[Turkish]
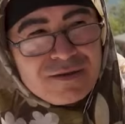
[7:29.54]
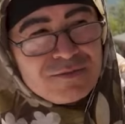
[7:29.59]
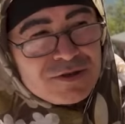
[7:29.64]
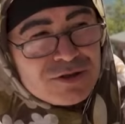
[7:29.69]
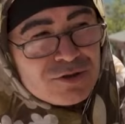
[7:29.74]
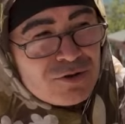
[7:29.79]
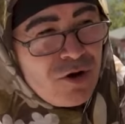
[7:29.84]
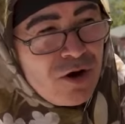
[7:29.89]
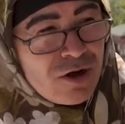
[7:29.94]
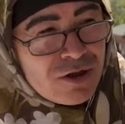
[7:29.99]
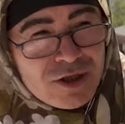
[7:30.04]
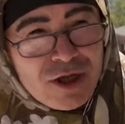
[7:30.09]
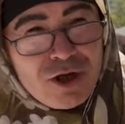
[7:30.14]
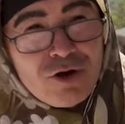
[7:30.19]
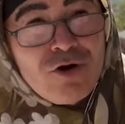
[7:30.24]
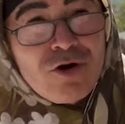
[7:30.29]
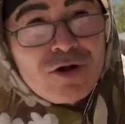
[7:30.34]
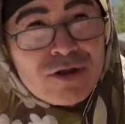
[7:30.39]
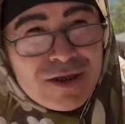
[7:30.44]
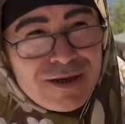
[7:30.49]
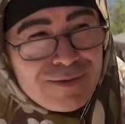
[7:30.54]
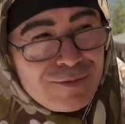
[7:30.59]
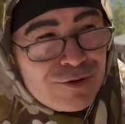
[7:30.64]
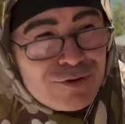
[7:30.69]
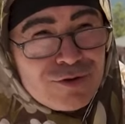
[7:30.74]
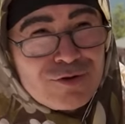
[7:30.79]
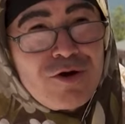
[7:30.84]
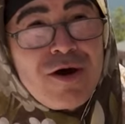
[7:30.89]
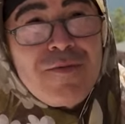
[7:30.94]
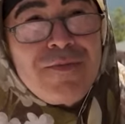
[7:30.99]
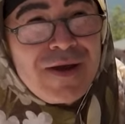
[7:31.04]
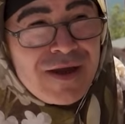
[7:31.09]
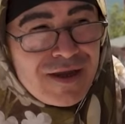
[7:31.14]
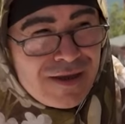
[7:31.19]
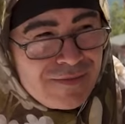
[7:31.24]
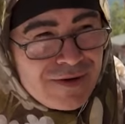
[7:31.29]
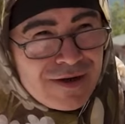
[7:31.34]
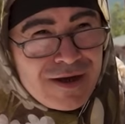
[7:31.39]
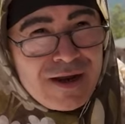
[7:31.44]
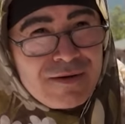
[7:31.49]
Bizi koklaya koklaya buldu köpek
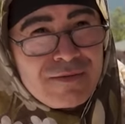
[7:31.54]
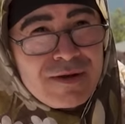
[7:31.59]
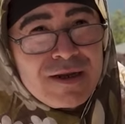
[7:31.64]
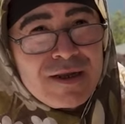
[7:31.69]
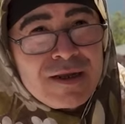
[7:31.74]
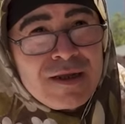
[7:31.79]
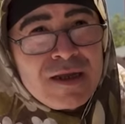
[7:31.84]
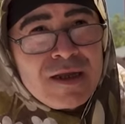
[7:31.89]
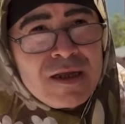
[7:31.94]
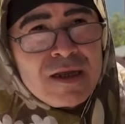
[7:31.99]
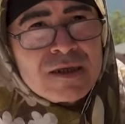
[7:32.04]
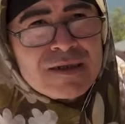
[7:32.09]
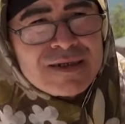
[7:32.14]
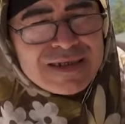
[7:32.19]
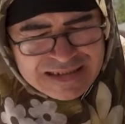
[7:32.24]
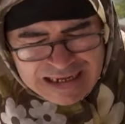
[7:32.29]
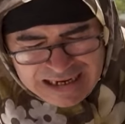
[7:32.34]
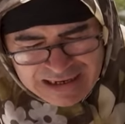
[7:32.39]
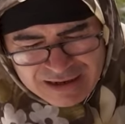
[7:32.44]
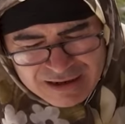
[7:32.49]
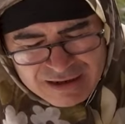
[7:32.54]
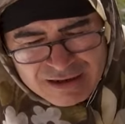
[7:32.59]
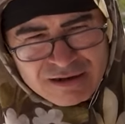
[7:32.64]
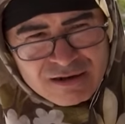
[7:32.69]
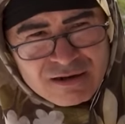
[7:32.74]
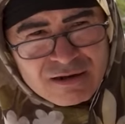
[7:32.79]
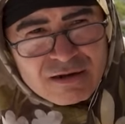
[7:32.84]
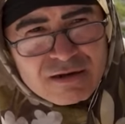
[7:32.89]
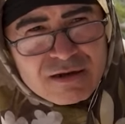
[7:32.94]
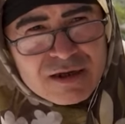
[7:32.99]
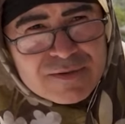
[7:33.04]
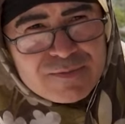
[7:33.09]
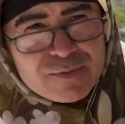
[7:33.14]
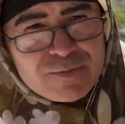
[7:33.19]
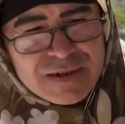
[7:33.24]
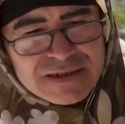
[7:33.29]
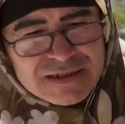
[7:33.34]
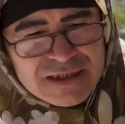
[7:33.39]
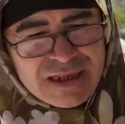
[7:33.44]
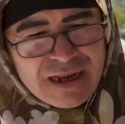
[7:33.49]
gibi galiba. Git lan. Bir
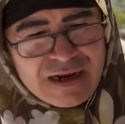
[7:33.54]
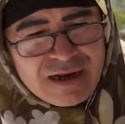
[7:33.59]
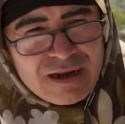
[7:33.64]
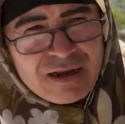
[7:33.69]
masada.